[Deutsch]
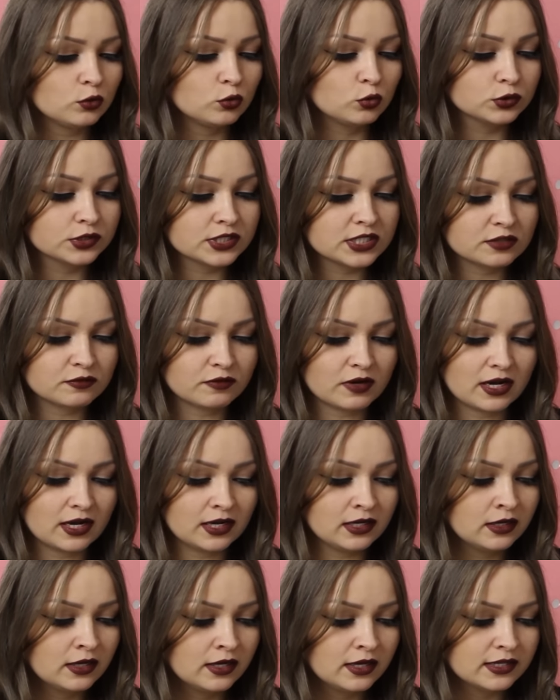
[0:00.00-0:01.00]
Und
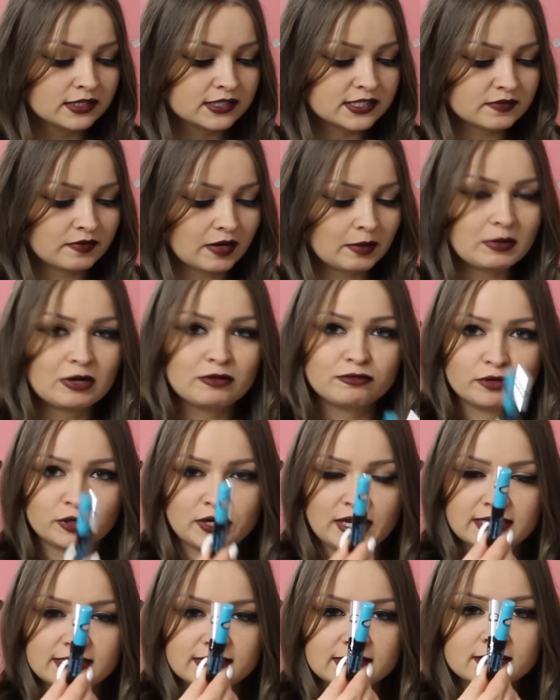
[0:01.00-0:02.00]
zwar zweimal
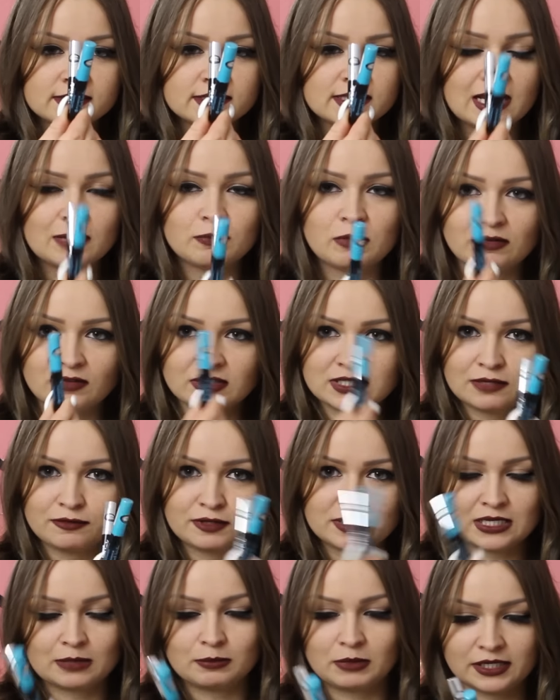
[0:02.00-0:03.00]
von Essence, einmal
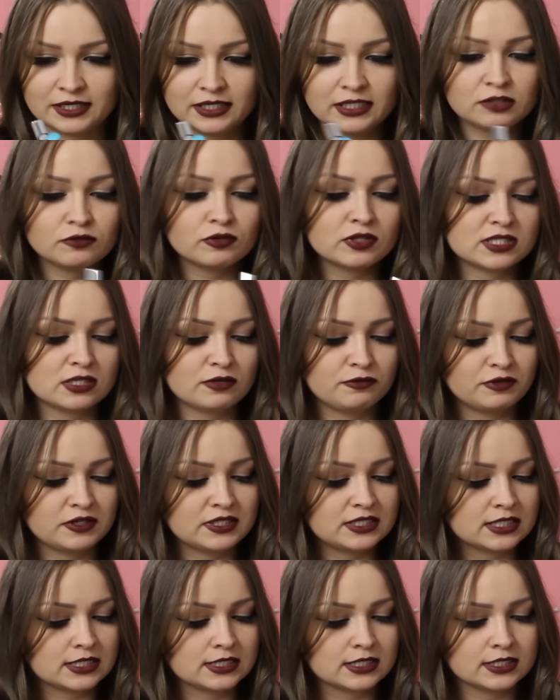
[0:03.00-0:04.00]
wasserfest, einmal nicht
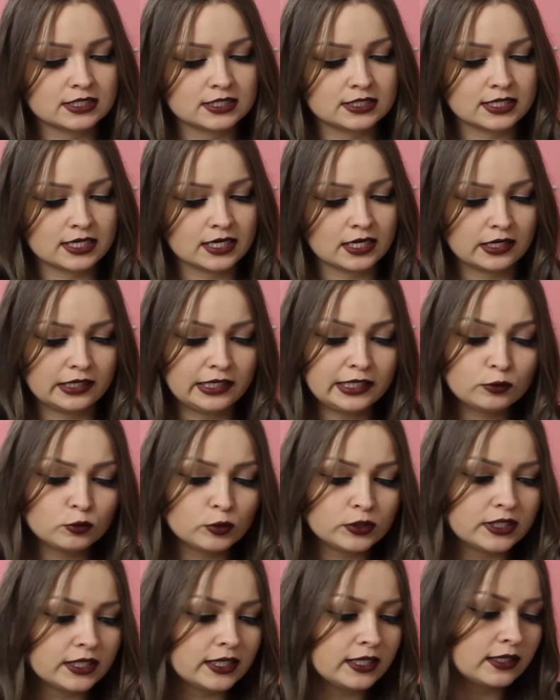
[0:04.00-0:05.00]
wasserfest. Das ist der
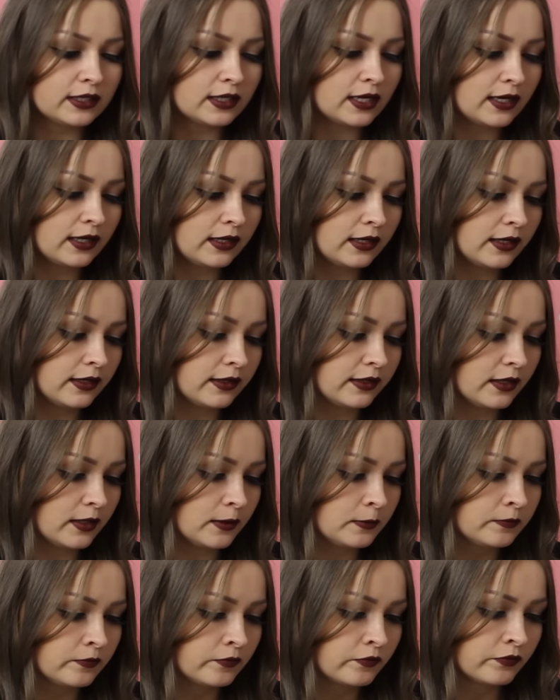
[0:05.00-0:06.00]
Liquid Ink
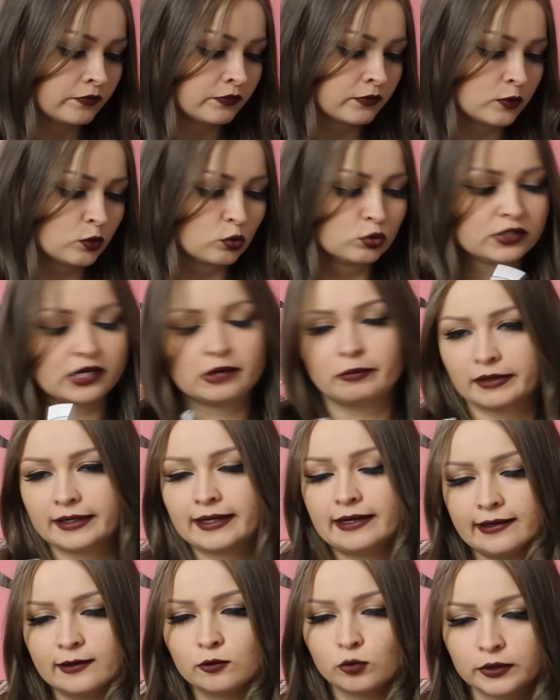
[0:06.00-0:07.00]
Eyeliner und einmal
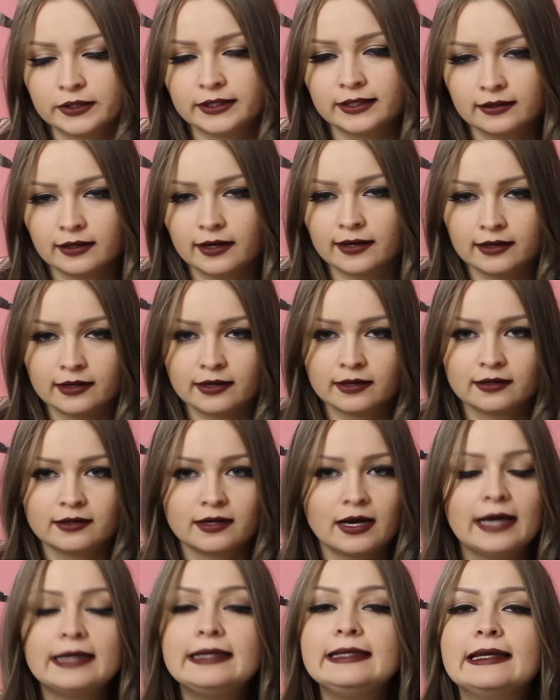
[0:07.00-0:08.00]
der Liquid Ink
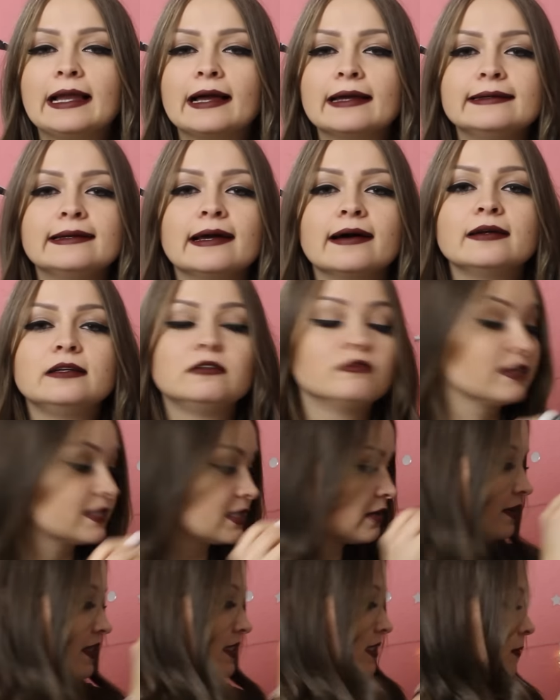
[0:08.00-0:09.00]
Eyeliner in
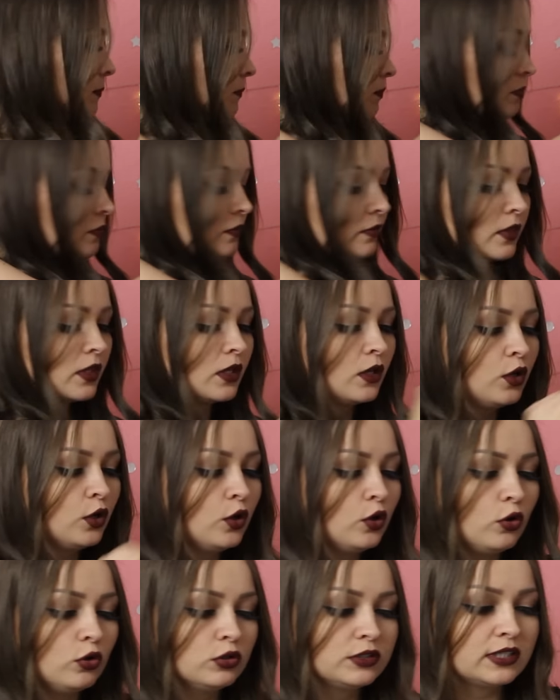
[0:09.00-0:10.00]
wasserfest.
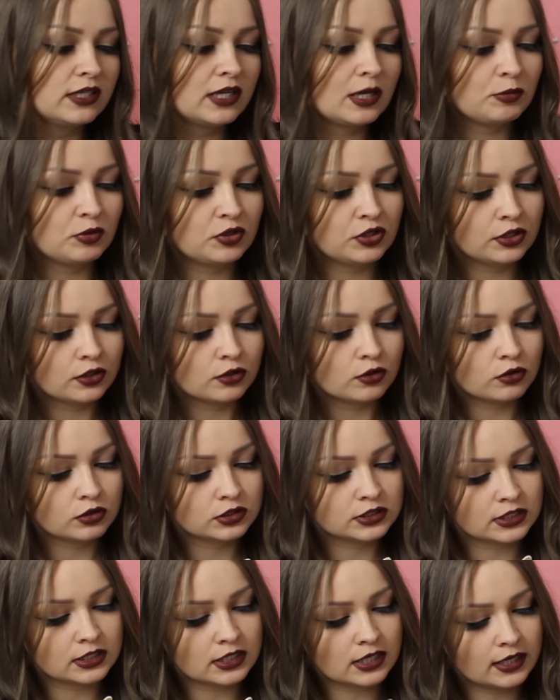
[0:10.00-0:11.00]
Und dann habe ich hier noch
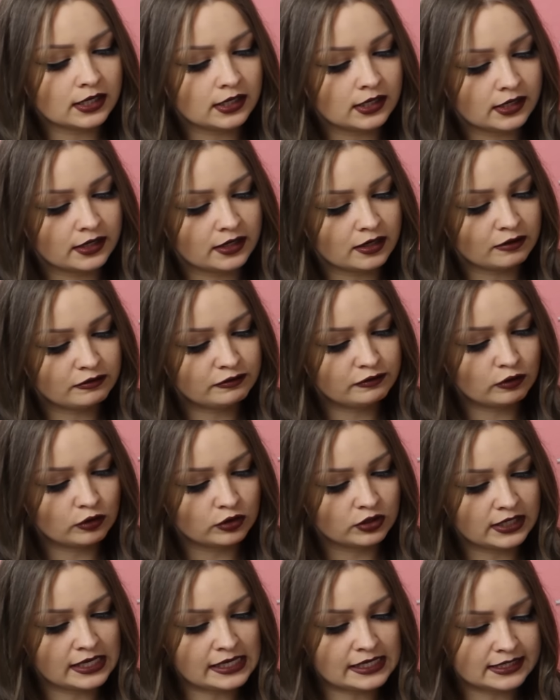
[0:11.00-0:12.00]
den Eyeliner
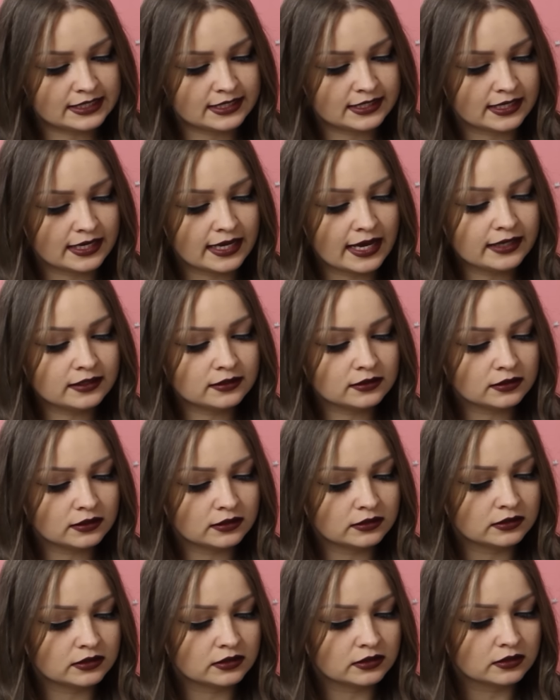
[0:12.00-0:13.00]
von LCN
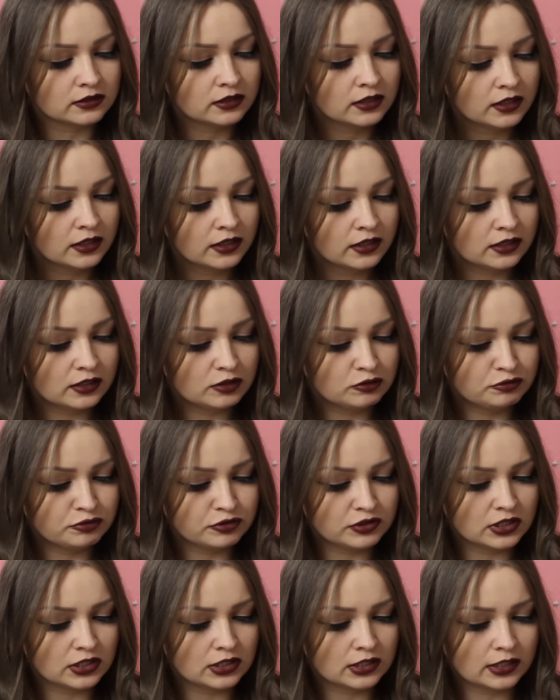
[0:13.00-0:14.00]
drin, den
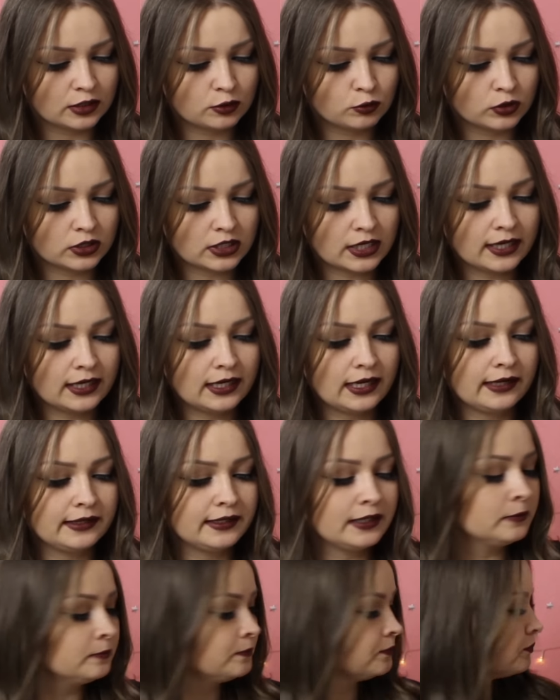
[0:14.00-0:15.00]
Infinite Liquid
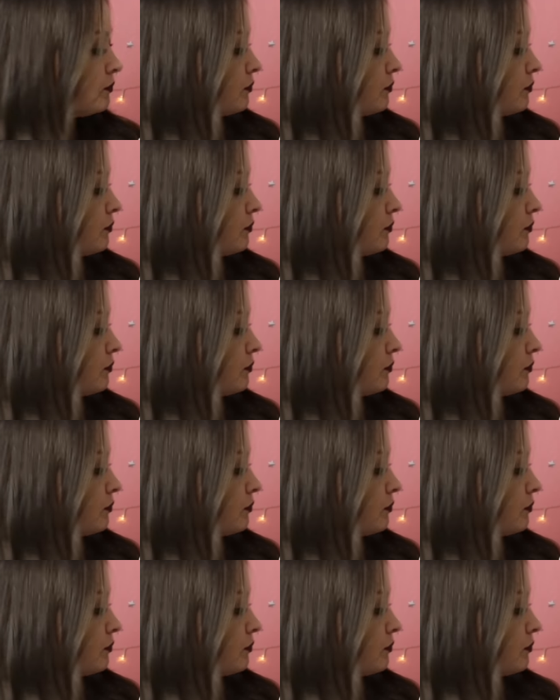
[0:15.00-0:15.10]
Eyeliner.